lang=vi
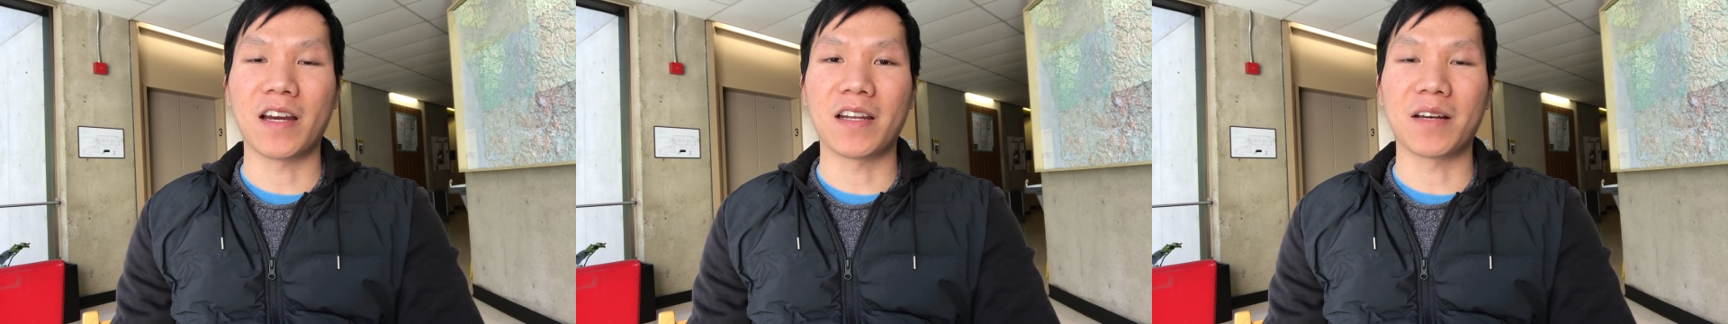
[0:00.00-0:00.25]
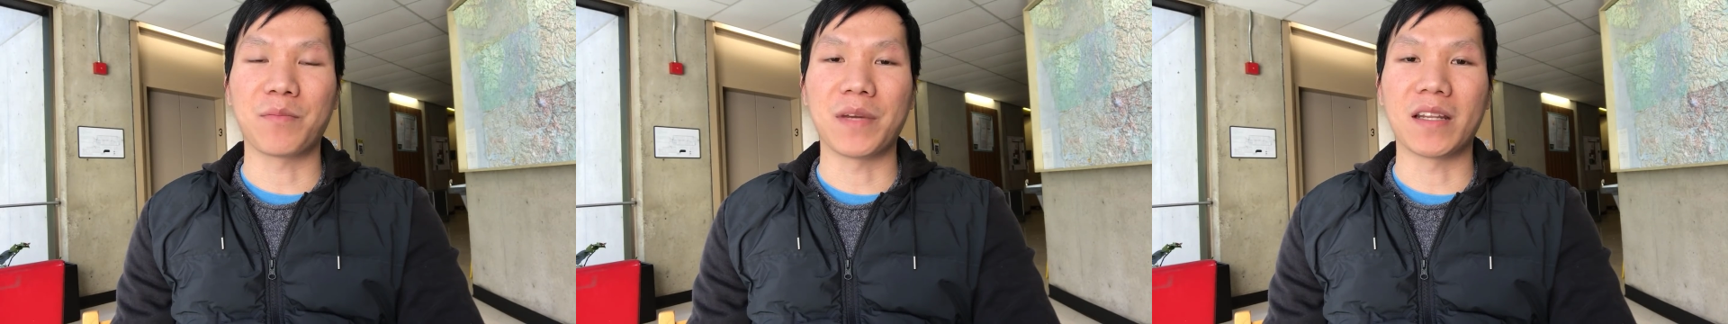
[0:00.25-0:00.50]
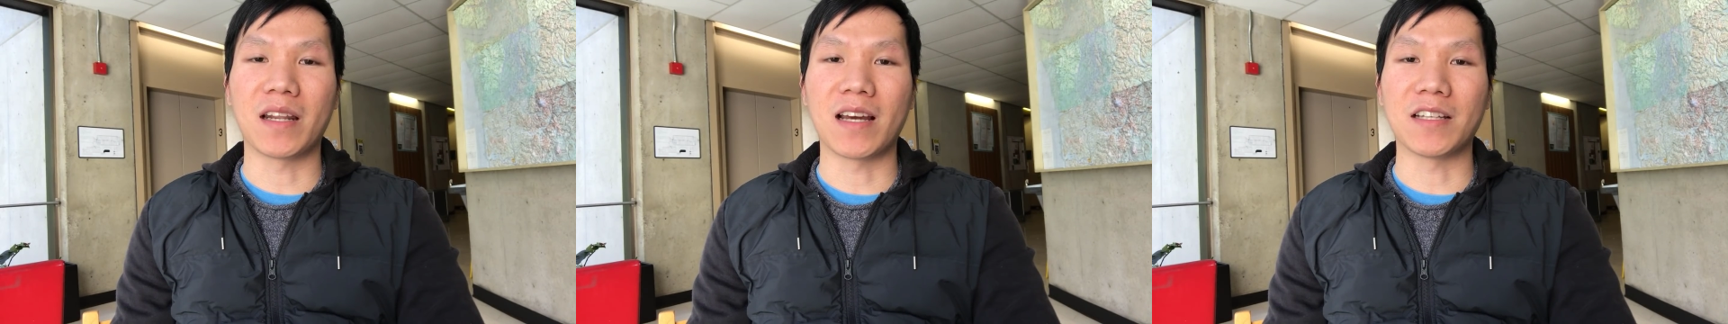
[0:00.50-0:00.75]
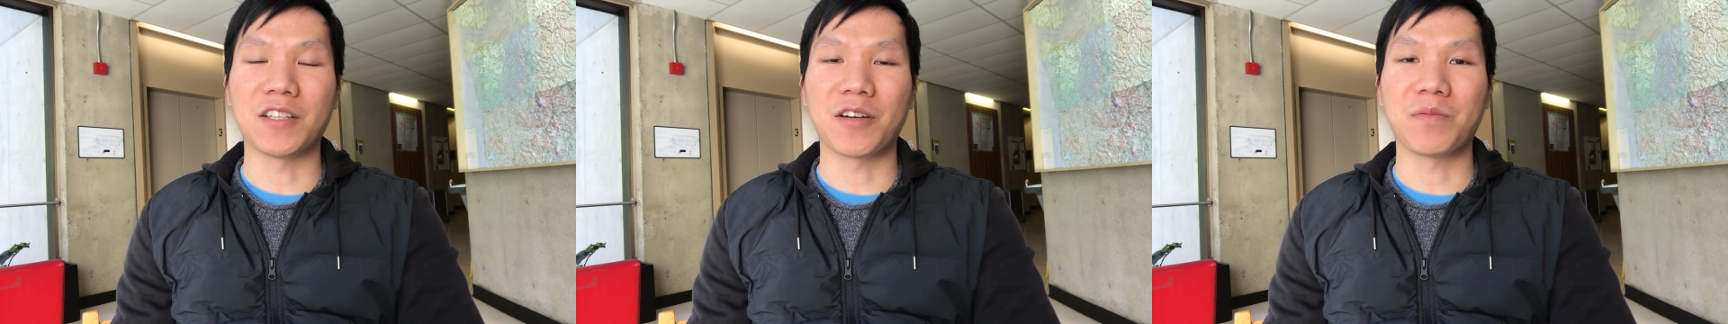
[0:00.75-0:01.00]
Và đặc
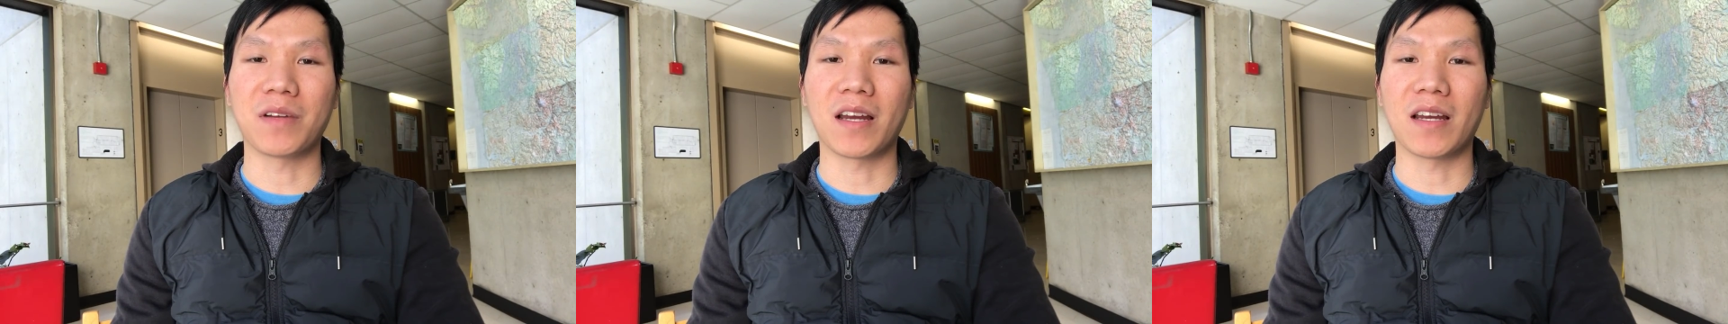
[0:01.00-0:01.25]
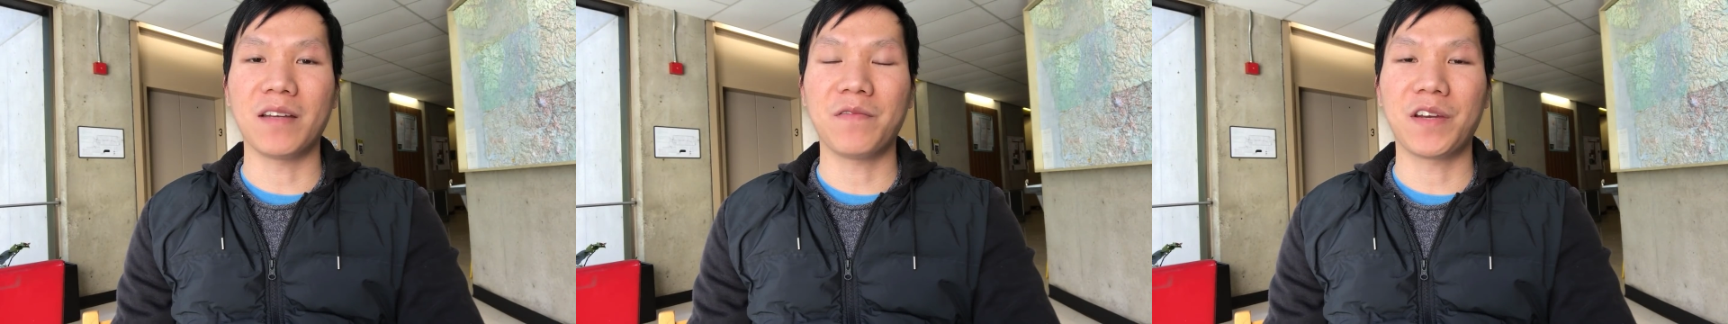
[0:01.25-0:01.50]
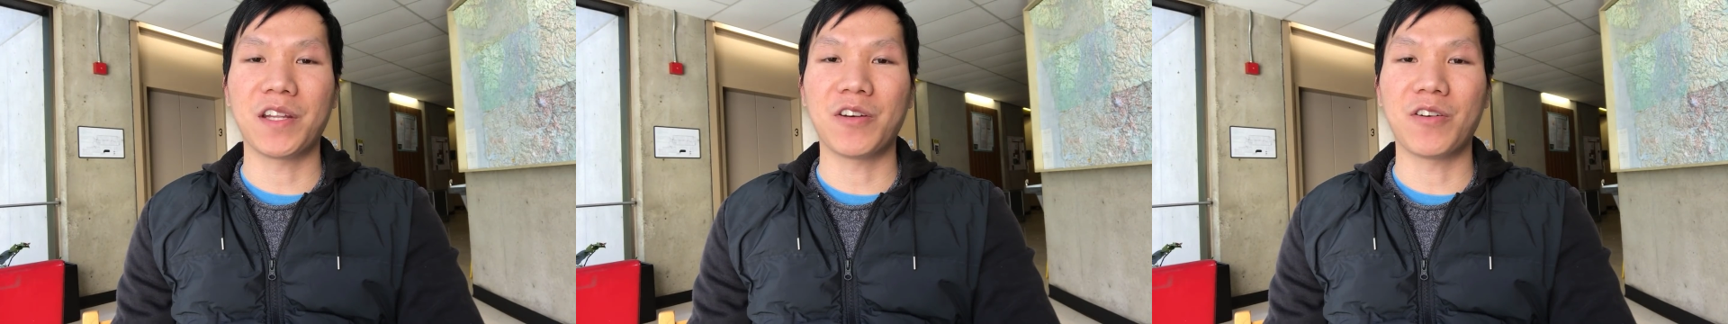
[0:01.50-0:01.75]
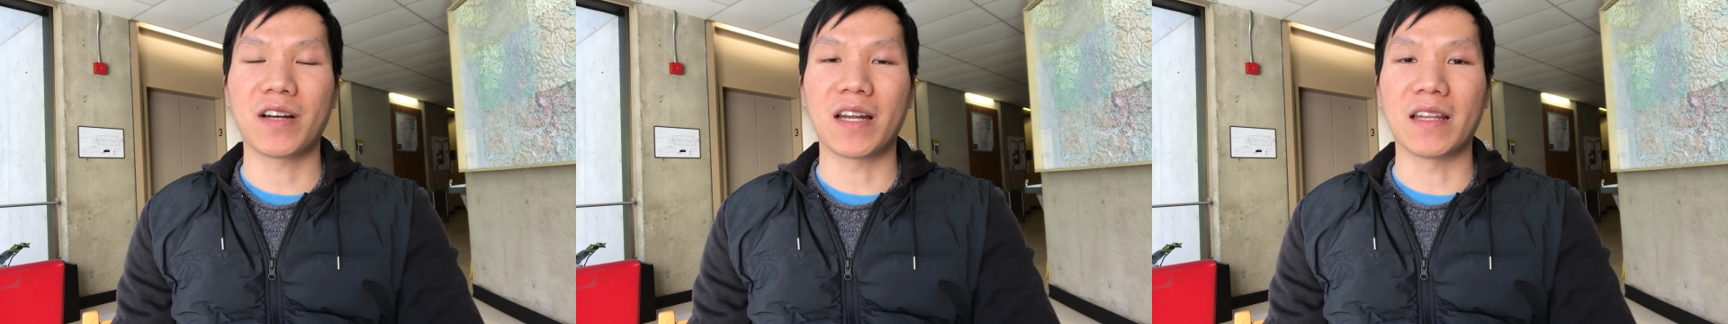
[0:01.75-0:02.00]
biệt là trong cái
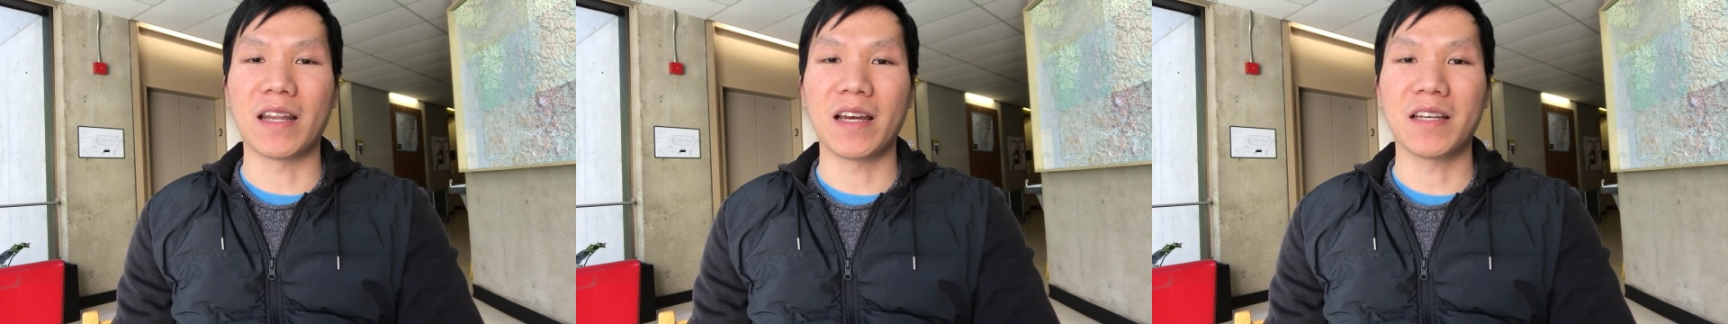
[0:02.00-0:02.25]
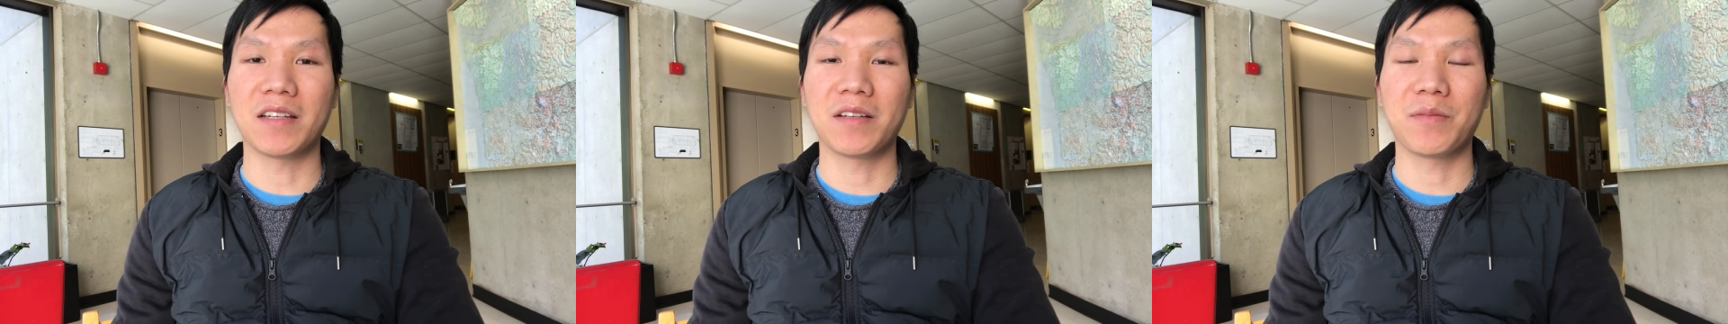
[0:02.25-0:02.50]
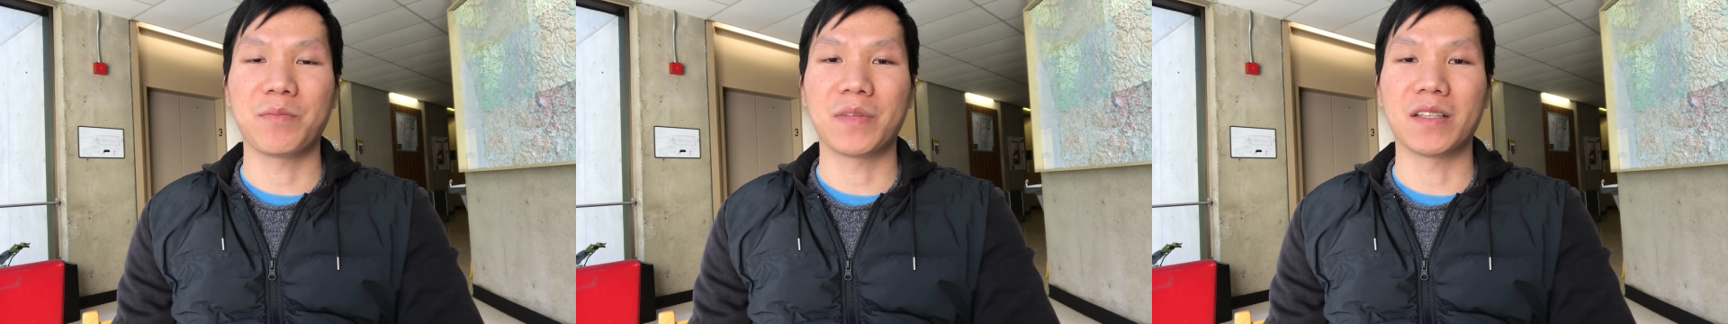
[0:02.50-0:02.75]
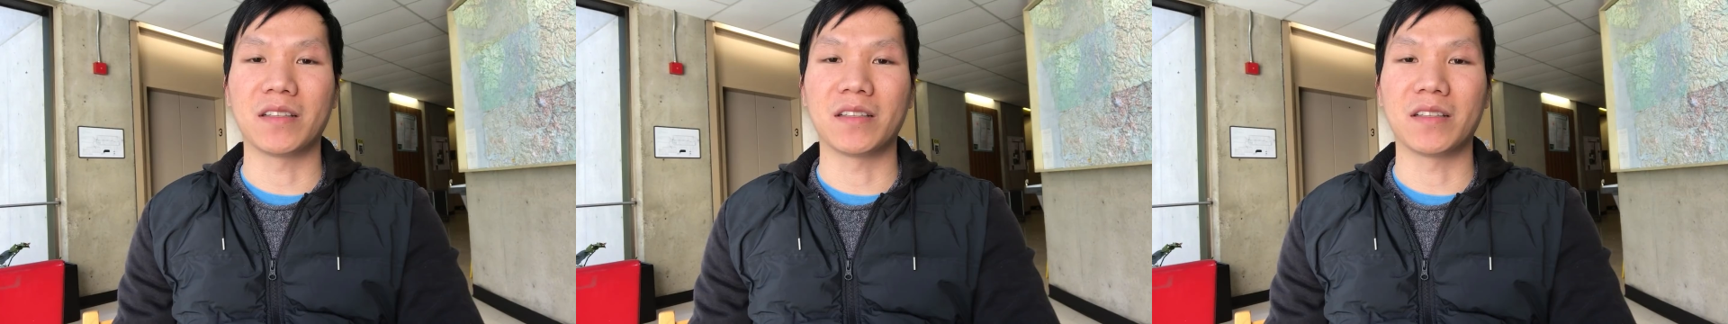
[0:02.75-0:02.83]
video gần đây,